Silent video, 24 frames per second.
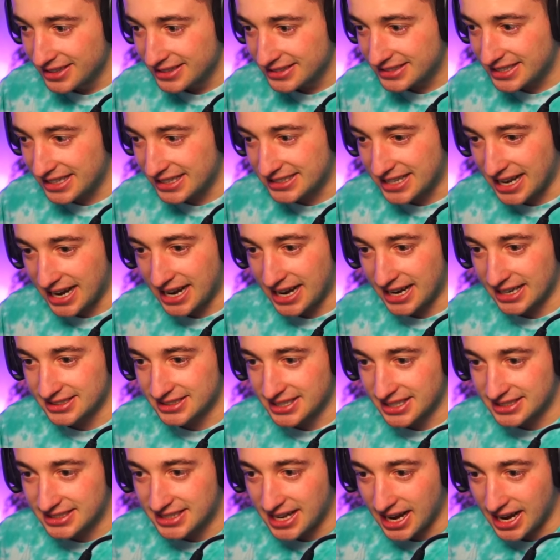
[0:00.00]
Tres cajas,
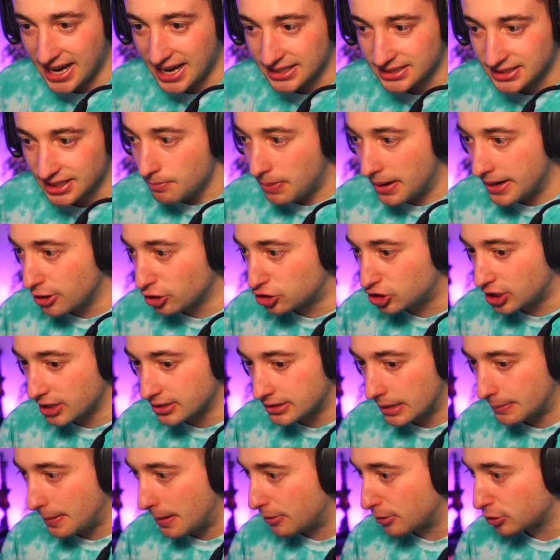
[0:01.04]
tres cajas. Vale
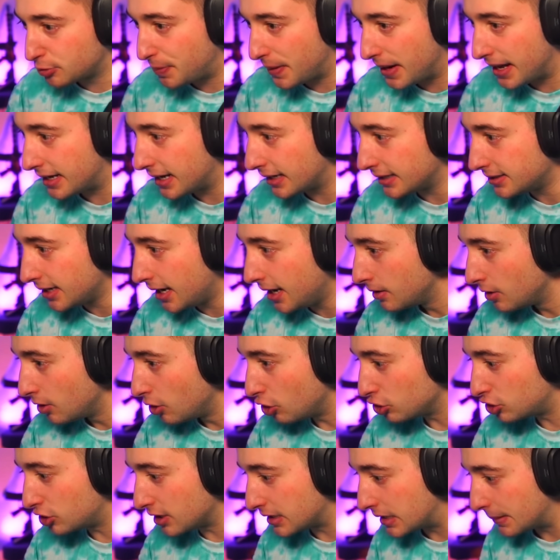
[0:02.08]
80 pavos para casa,
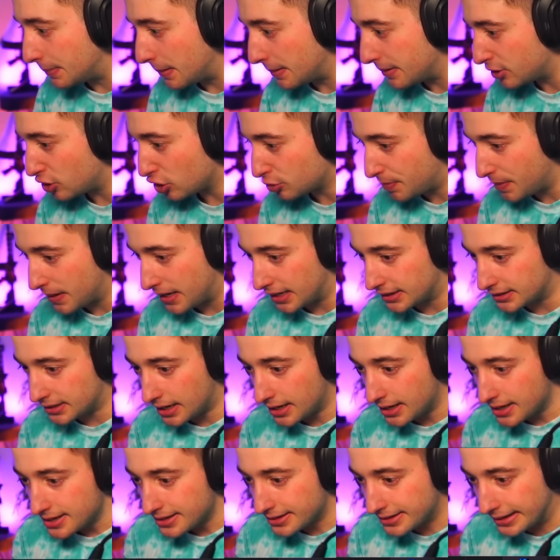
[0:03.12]
80 pavitos para casa.
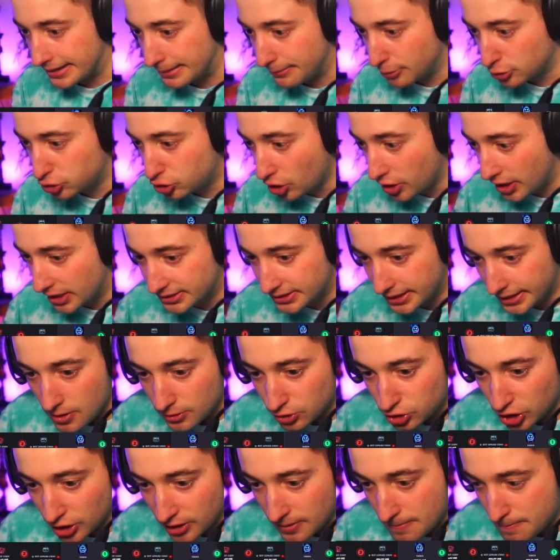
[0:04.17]
Ganamos todas, ¿eh?
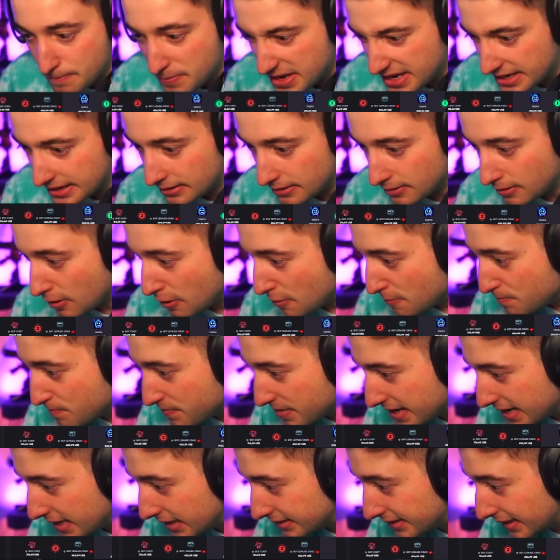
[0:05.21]
Sí, mil
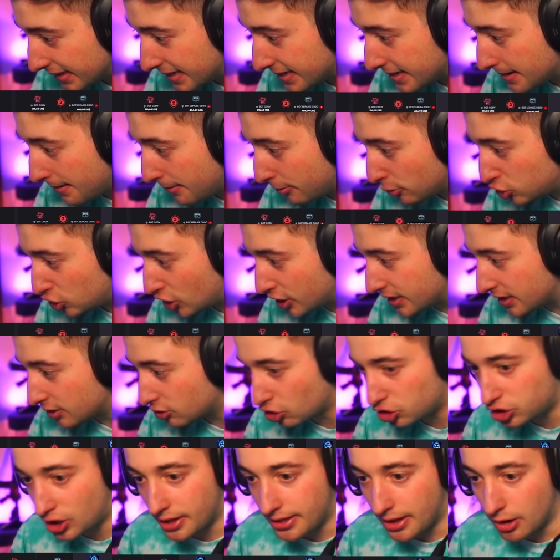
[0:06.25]
Mil, y aquí llevamos
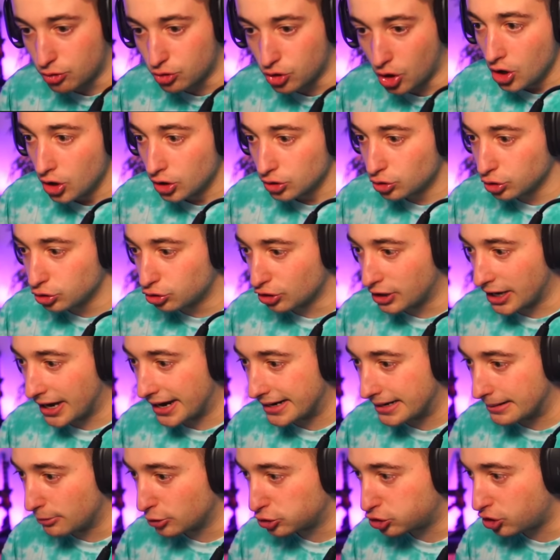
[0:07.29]
500 cada uno. Tú, tú que
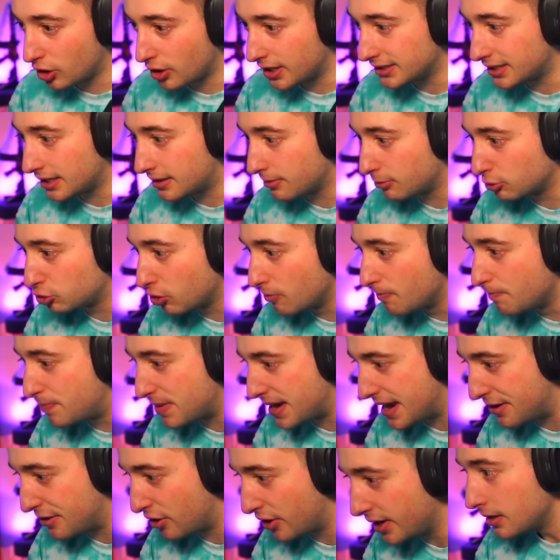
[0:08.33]
ganamos todas y hacemos un
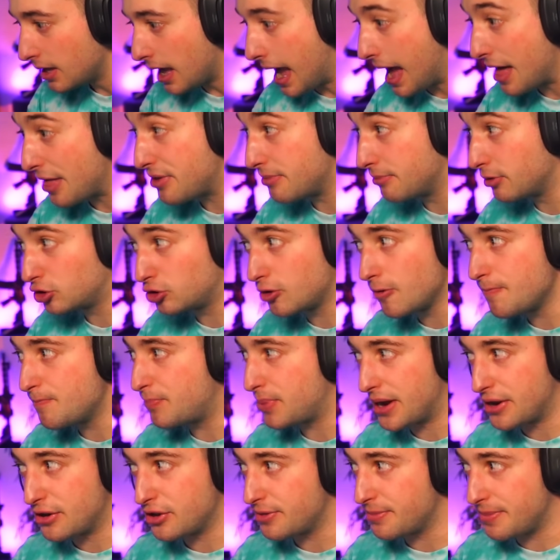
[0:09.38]
pleno, ¿eh? Hacemos un
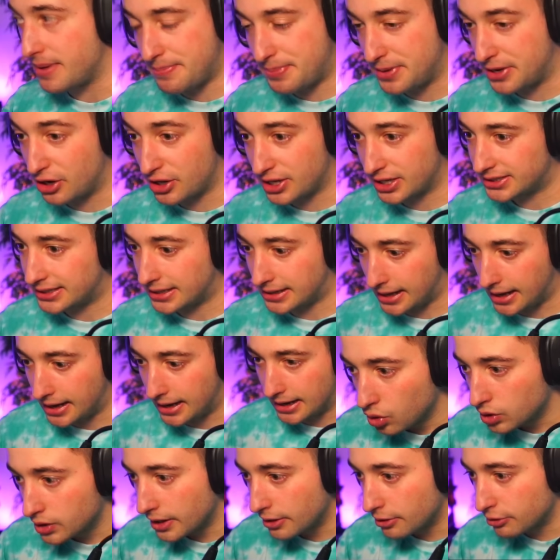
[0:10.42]
pleno y me piro de esta
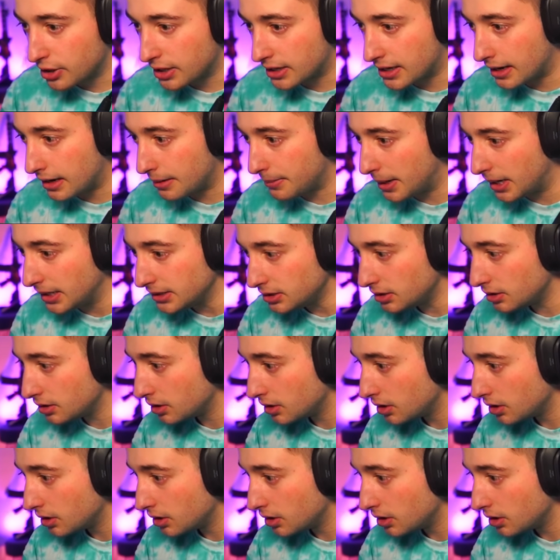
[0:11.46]
caja. ¿Queda una caja más?